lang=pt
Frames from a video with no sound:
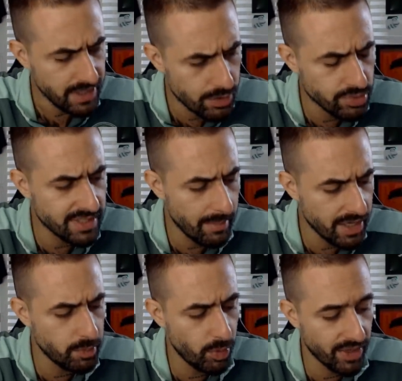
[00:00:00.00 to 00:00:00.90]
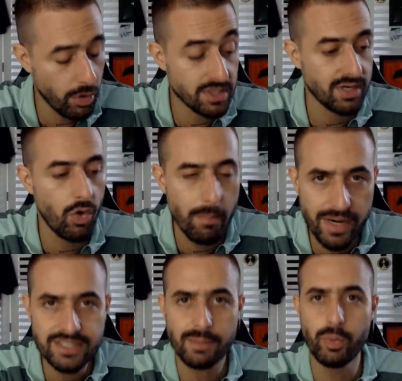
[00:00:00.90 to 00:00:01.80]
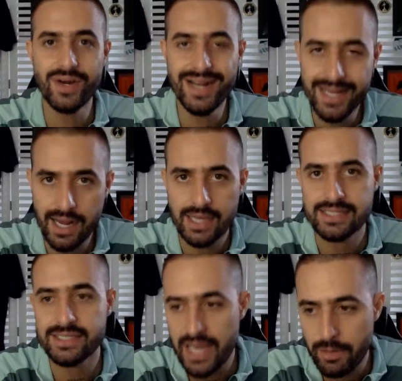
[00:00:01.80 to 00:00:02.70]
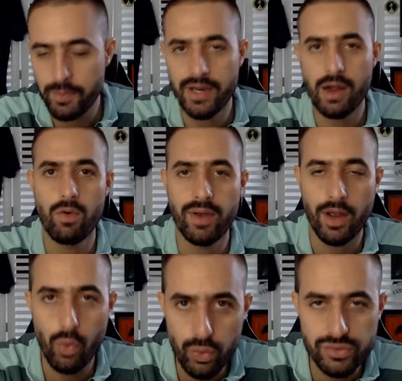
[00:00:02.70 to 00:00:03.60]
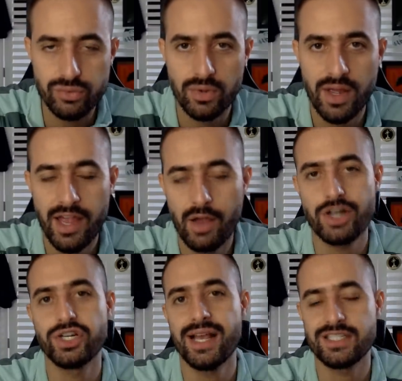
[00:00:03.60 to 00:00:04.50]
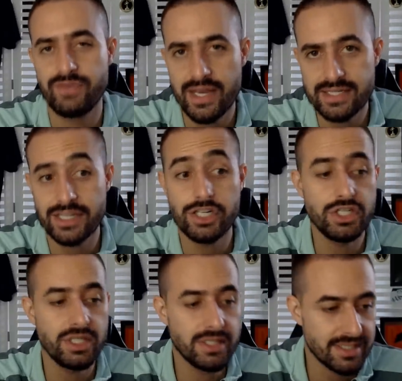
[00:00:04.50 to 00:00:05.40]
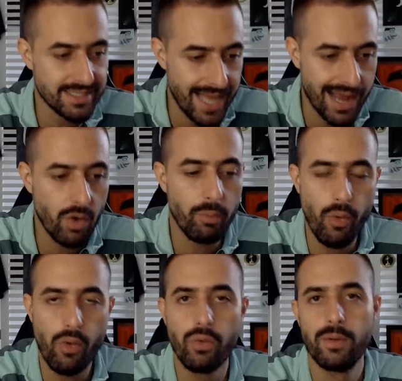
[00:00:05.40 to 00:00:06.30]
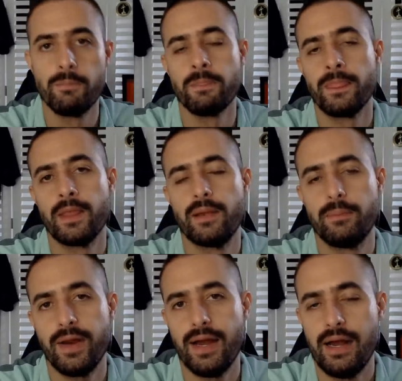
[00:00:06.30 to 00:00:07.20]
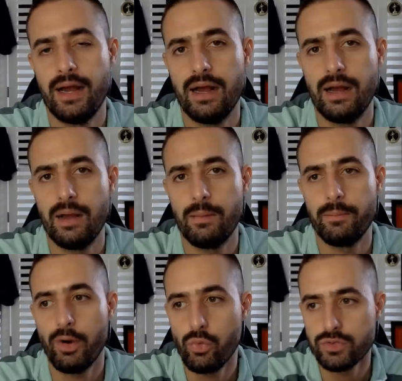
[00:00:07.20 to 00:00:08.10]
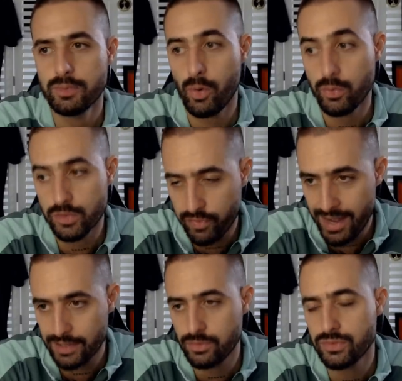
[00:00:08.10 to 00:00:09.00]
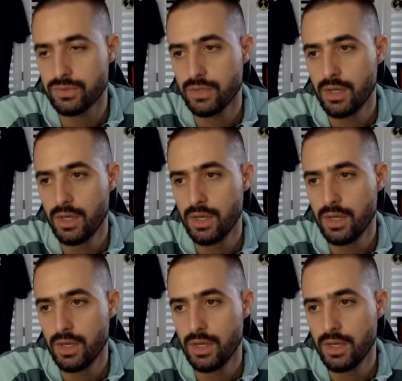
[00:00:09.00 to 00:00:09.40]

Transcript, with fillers: Justamente porque a nossa cobrança por ganhar sempre e a qualquer custo, eu acho que às vezes a gente cega um pouco para alguns, alguns fatos